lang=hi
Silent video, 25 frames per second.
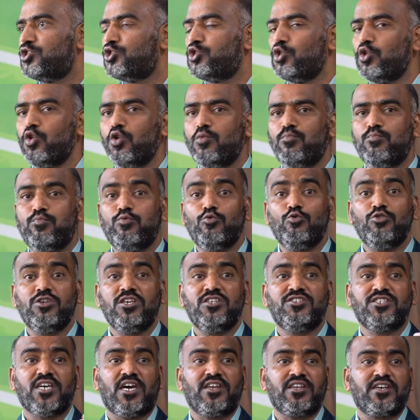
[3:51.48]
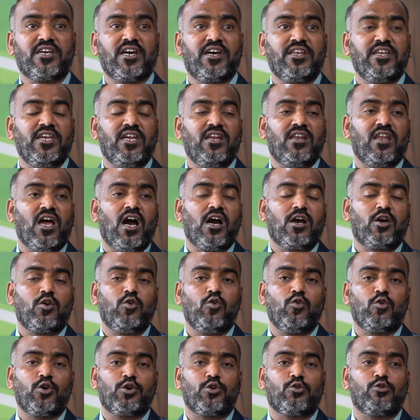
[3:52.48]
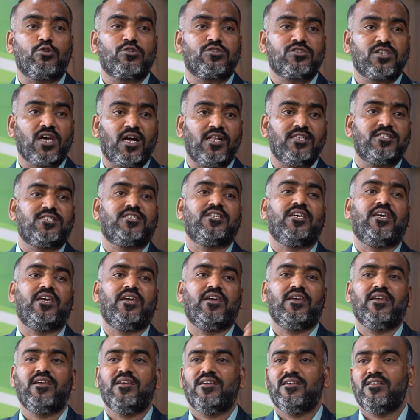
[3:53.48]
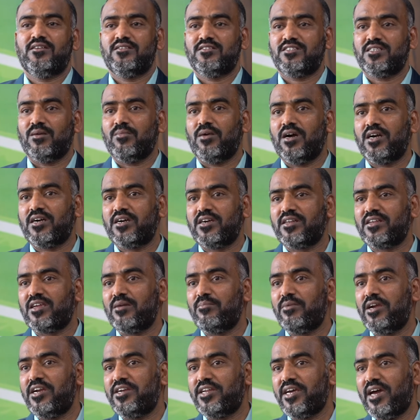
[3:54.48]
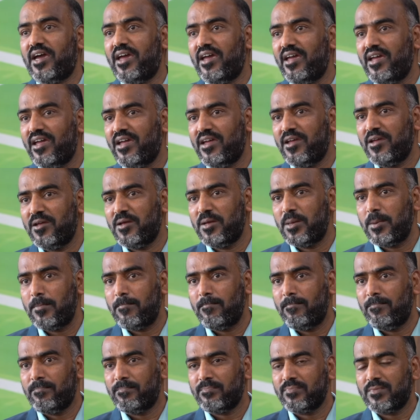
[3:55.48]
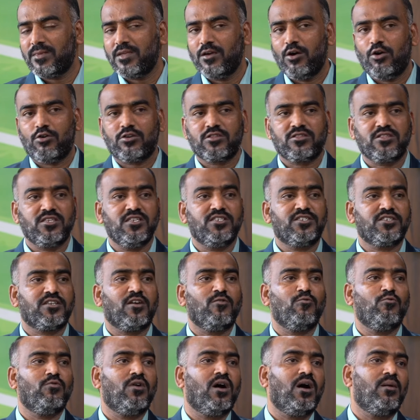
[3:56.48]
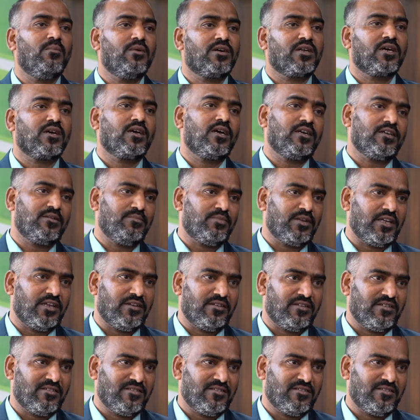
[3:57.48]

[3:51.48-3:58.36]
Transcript: जो पूरी जानकारी लाखों करोड़ों साल से जमा करके बैठा है और तीसरा हुआ हमारा गट ब्रेन